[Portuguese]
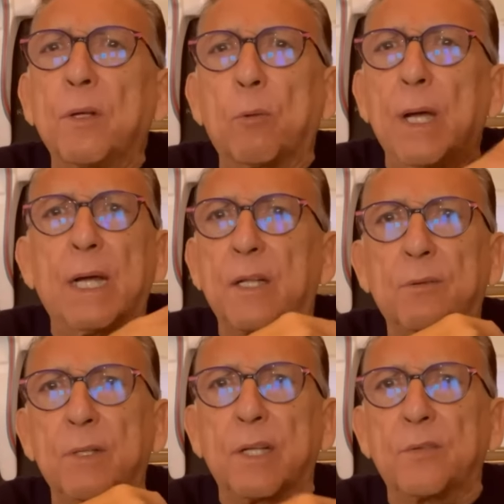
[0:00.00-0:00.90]

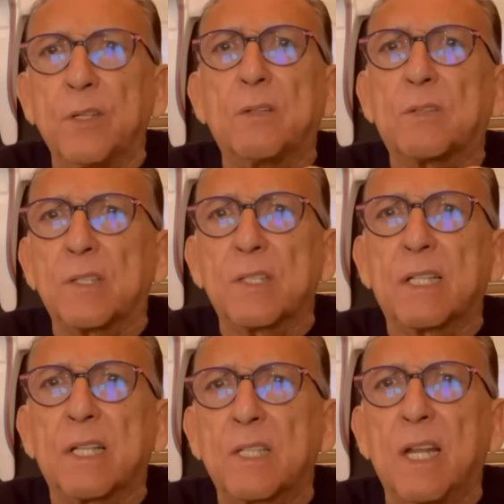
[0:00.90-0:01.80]
50, 55,
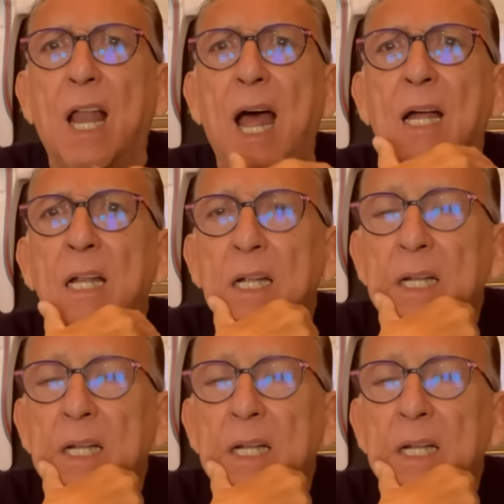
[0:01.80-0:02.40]
60, sei lá.